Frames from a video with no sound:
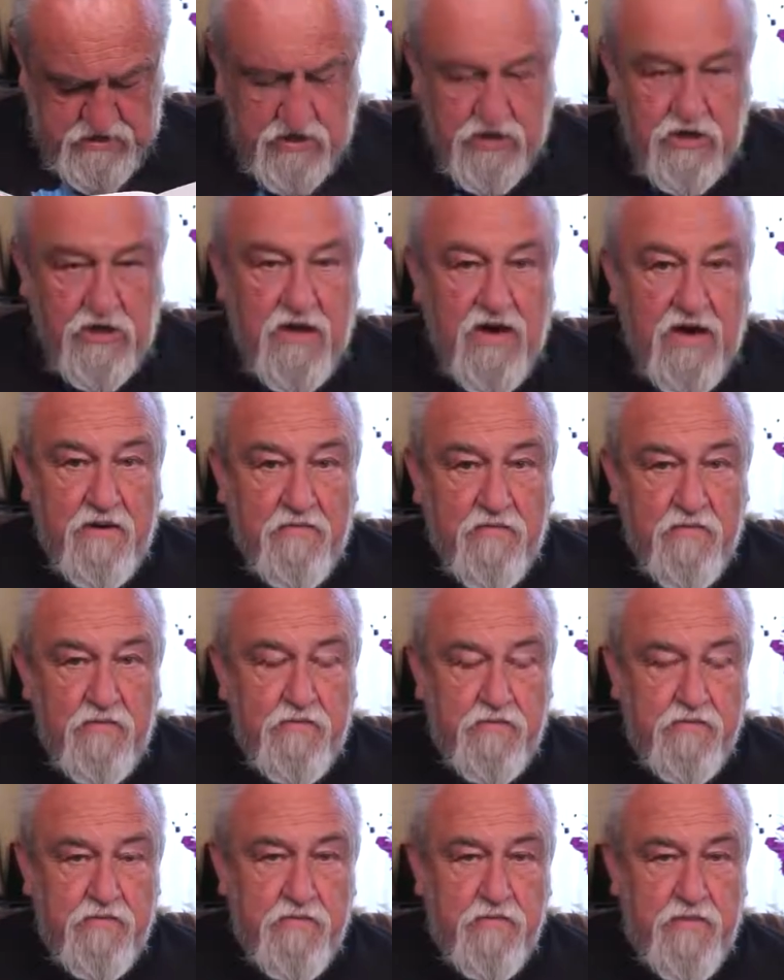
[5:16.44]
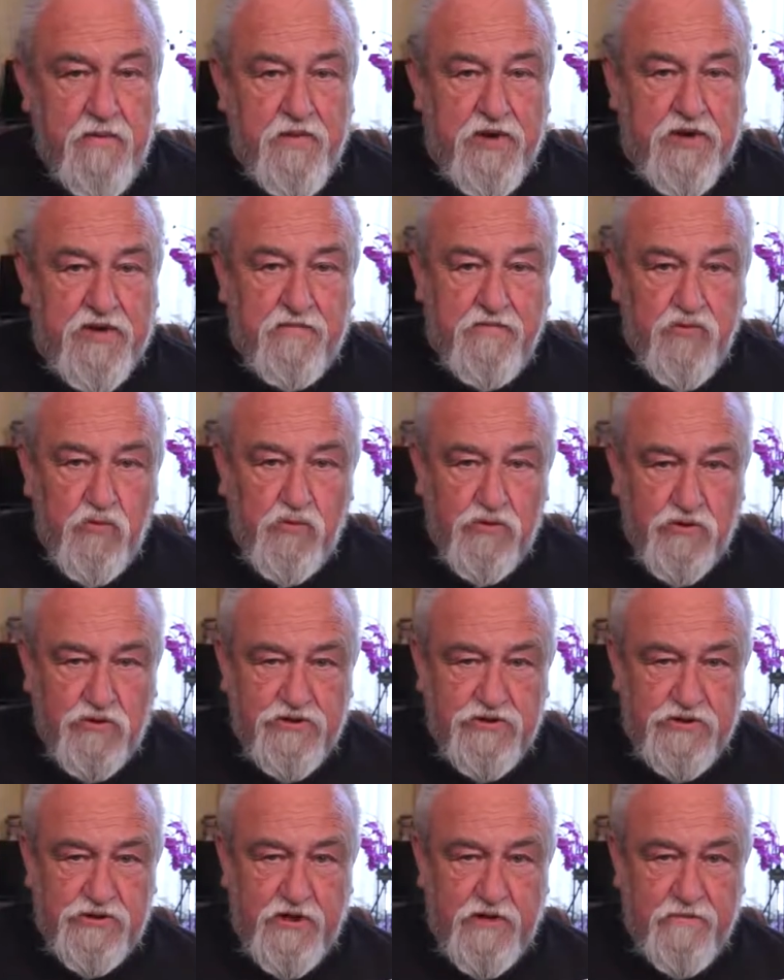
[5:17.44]
i Ameryka
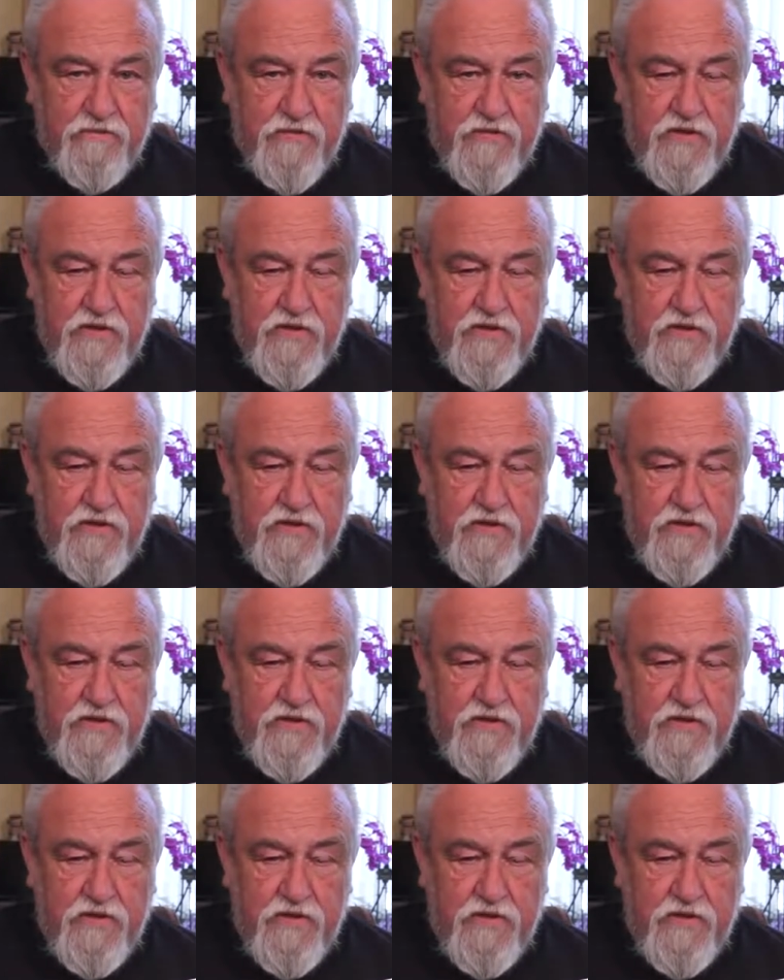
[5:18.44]
Północna